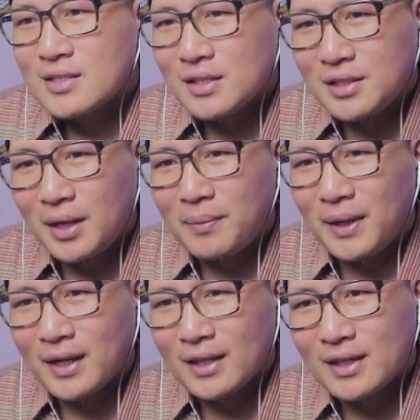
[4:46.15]
sedap
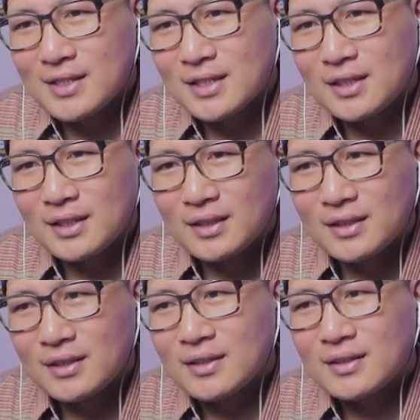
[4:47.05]
banget asli
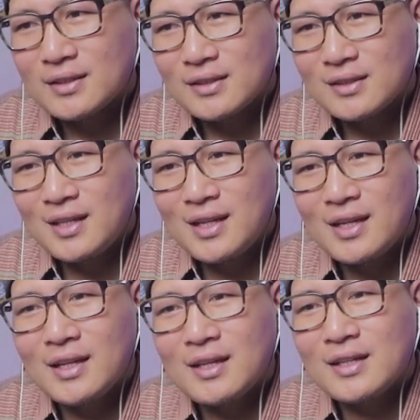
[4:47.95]
nah